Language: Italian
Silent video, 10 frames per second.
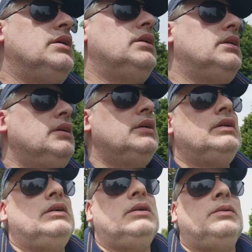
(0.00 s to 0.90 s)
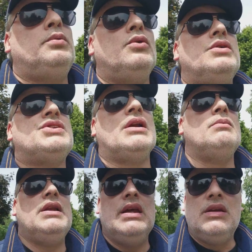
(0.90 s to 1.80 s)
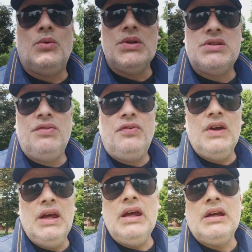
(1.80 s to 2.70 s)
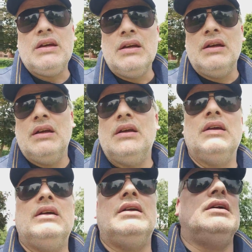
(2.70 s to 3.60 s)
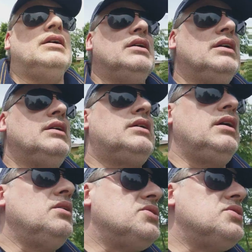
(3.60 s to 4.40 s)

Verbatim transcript: eh, poi c'è la mania di questi fake eh, che io